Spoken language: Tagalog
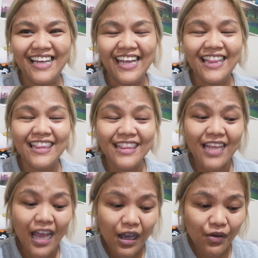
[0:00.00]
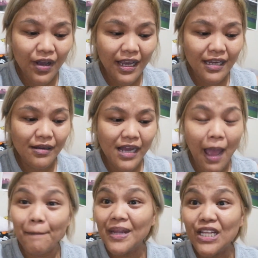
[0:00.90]
And now, I am
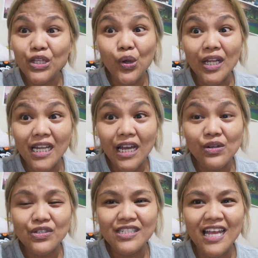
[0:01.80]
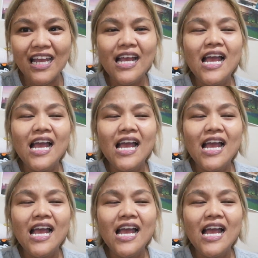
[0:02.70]
happily to announce na